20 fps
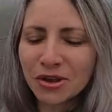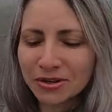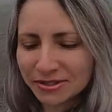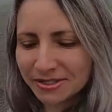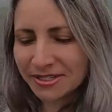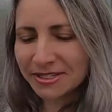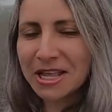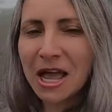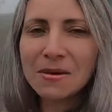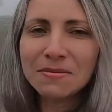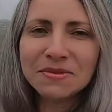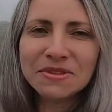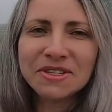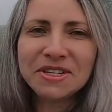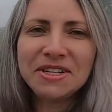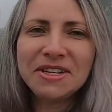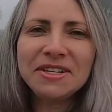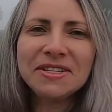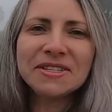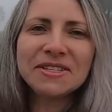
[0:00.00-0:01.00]
nós
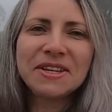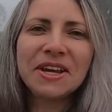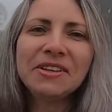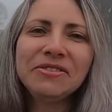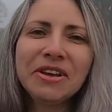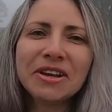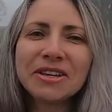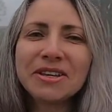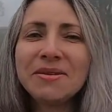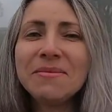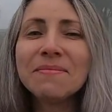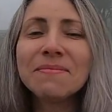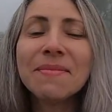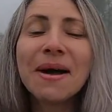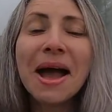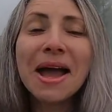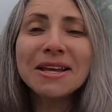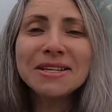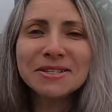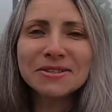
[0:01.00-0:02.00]
estamos iniciando aqui
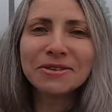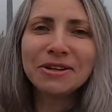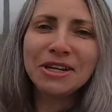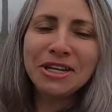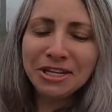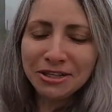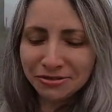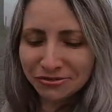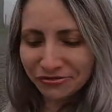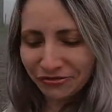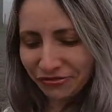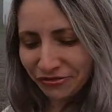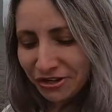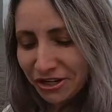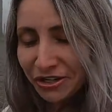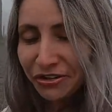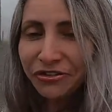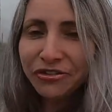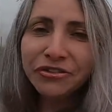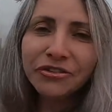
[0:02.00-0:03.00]
mais um lindo
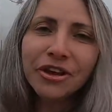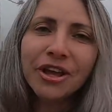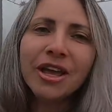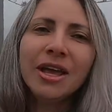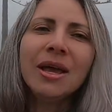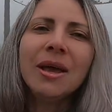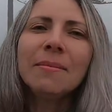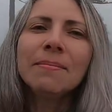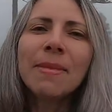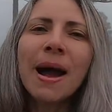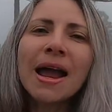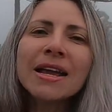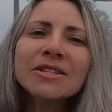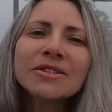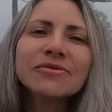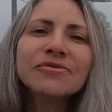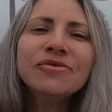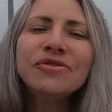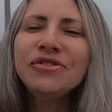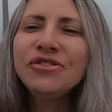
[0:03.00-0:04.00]
vídeo,
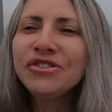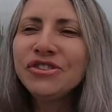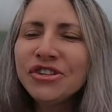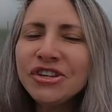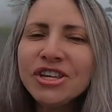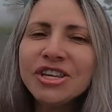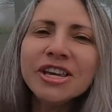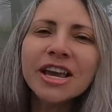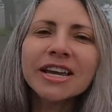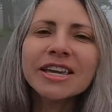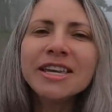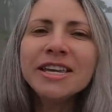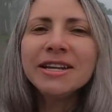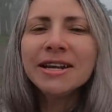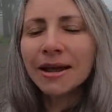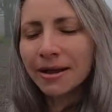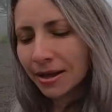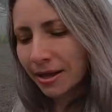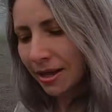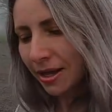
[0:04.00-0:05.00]
mais um dia
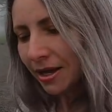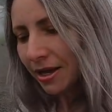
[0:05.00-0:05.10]
aqui na,